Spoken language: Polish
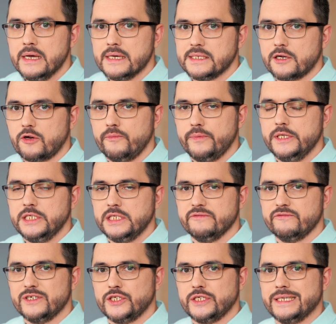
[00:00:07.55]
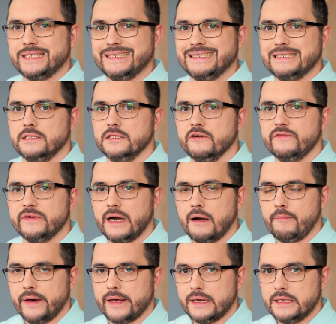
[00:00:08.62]
Zakupiliście właśnie nowy
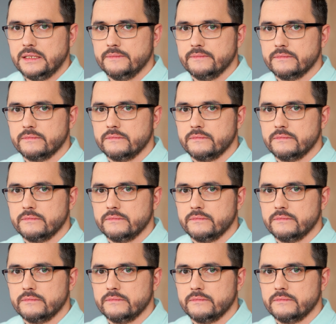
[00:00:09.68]
aparat,